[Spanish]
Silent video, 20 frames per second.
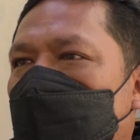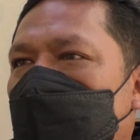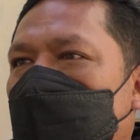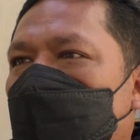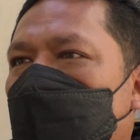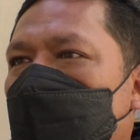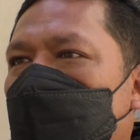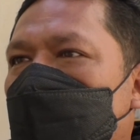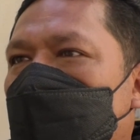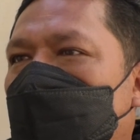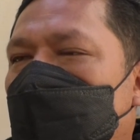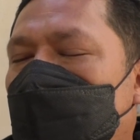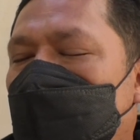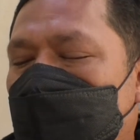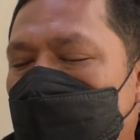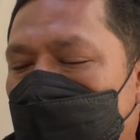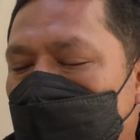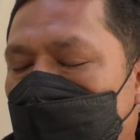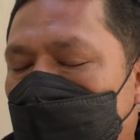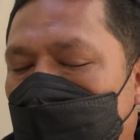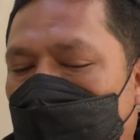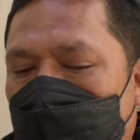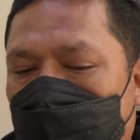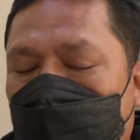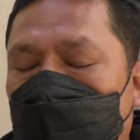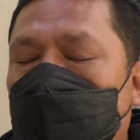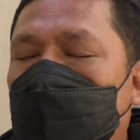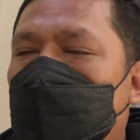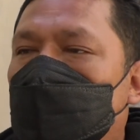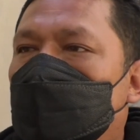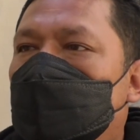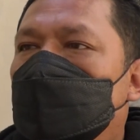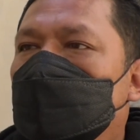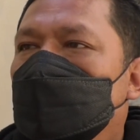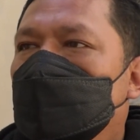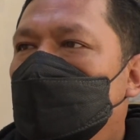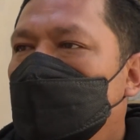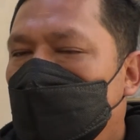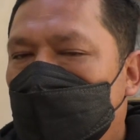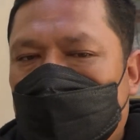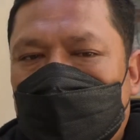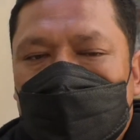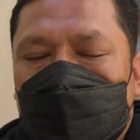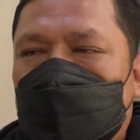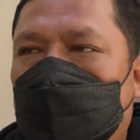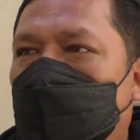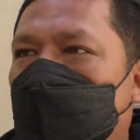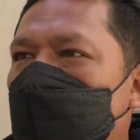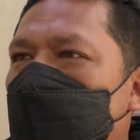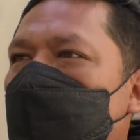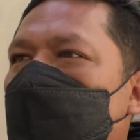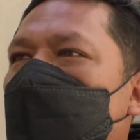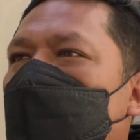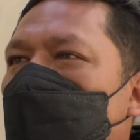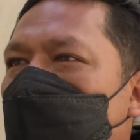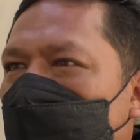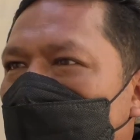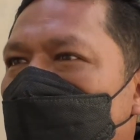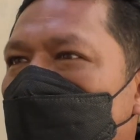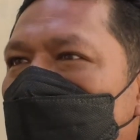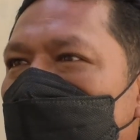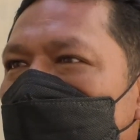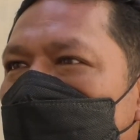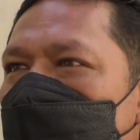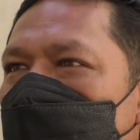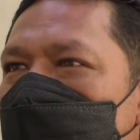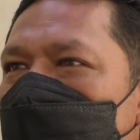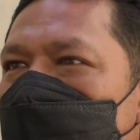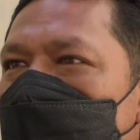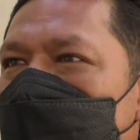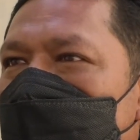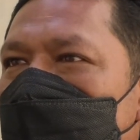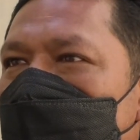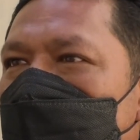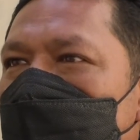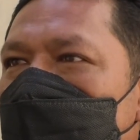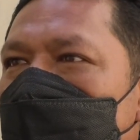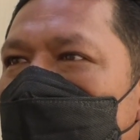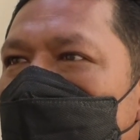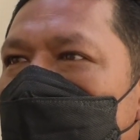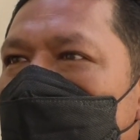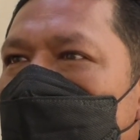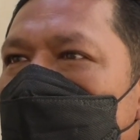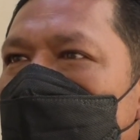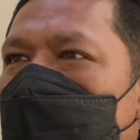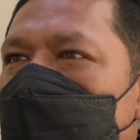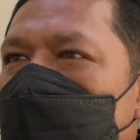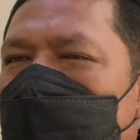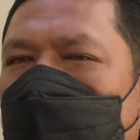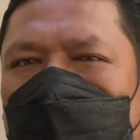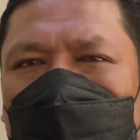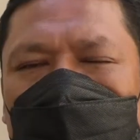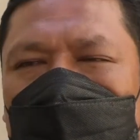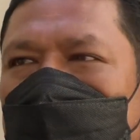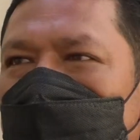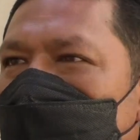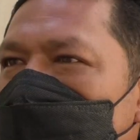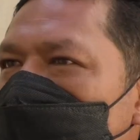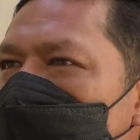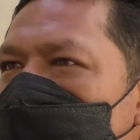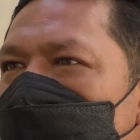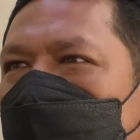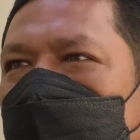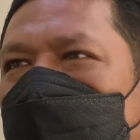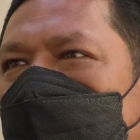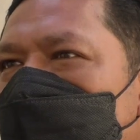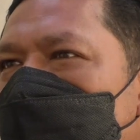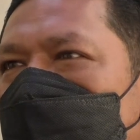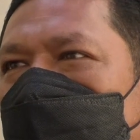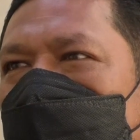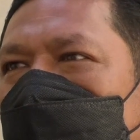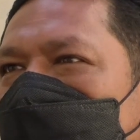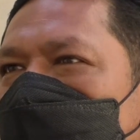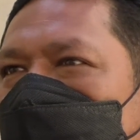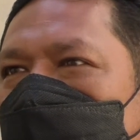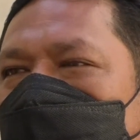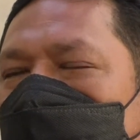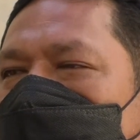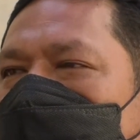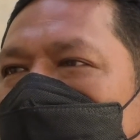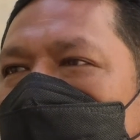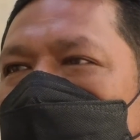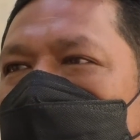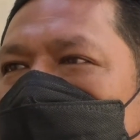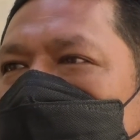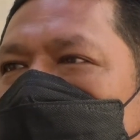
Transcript: van a morir. Hace año y medio otro de mis sobrinos igual falleció. Igual no le no, a sus papás